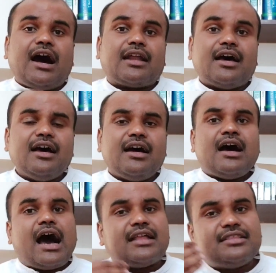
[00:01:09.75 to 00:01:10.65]
ஆனால்
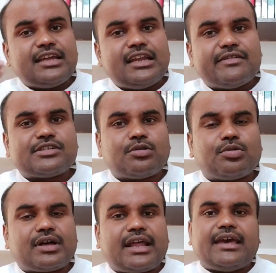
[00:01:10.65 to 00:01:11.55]
அந்த இலவசம்
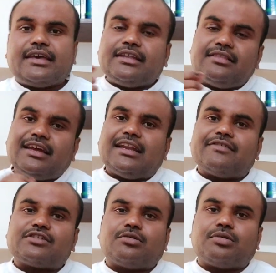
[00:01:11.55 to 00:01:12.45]
கொடுக்குறேன் இந்த
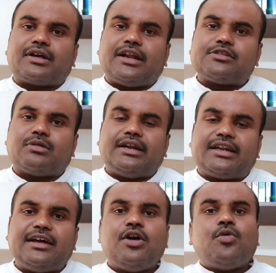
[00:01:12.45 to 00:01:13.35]
இலவசம் கொடுக்குறேன்னு சொல்லிட்டு